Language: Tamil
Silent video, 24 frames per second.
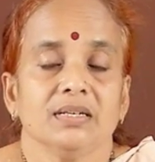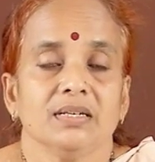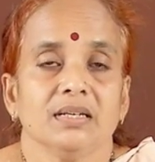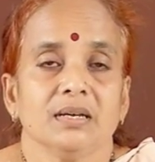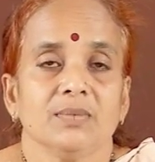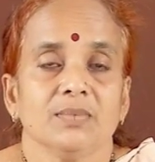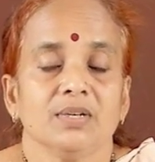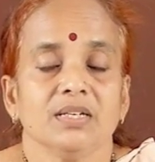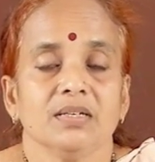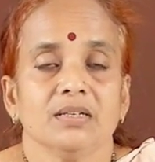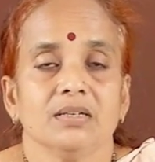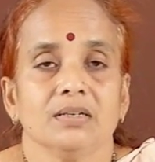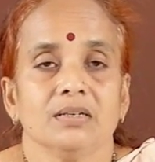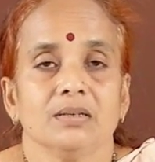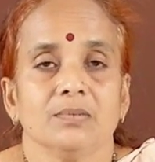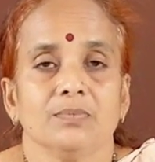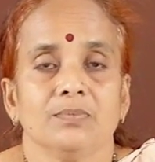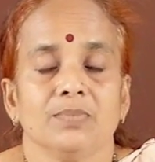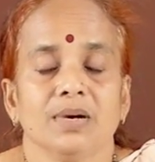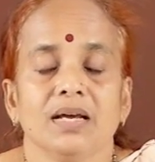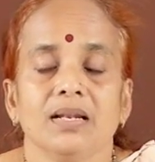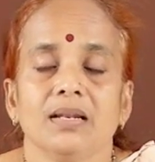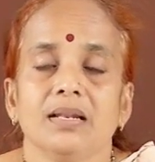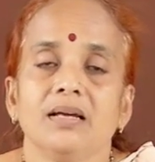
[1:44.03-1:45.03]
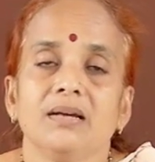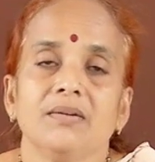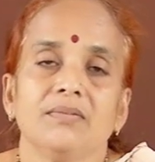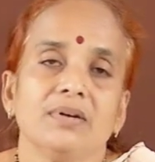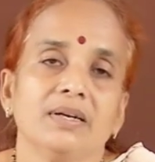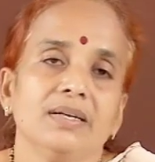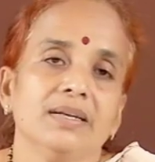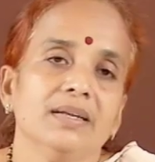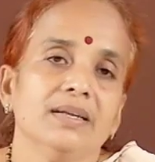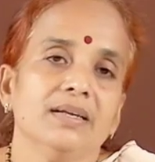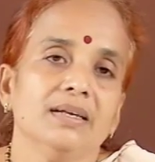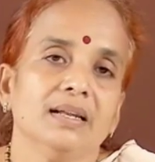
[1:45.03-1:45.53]
நமக்கு பல
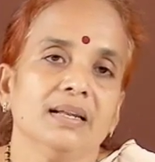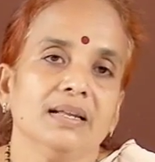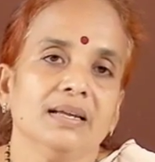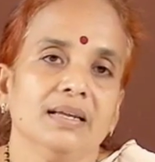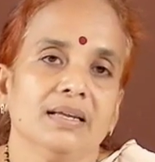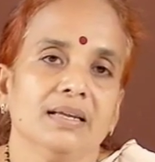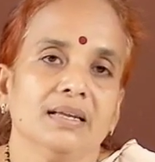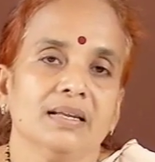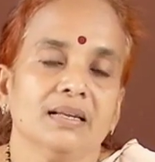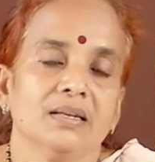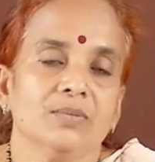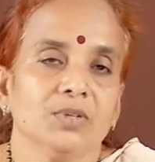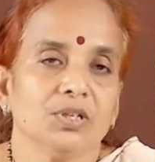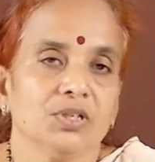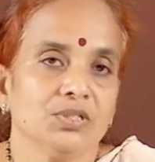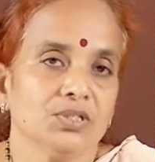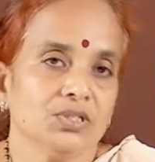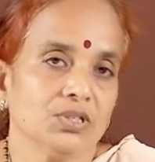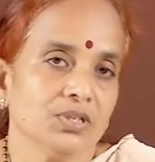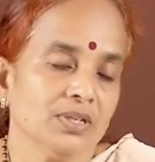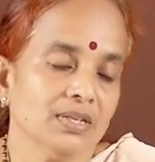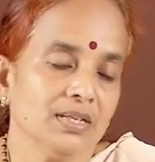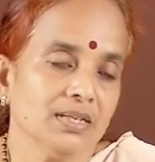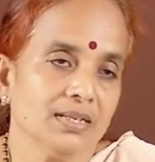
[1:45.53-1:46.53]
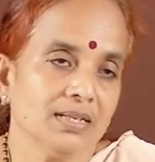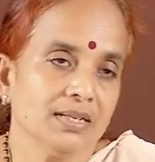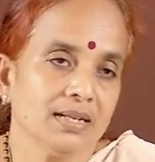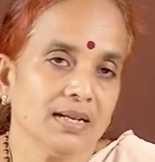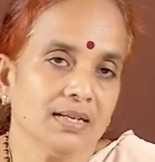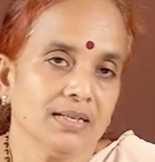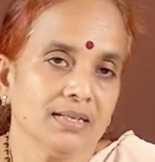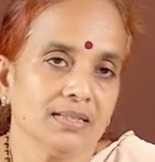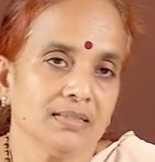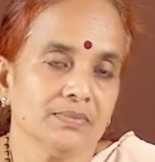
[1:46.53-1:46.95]
வழிகளை நமக்கு சொல்லியிருக்கிறாங்க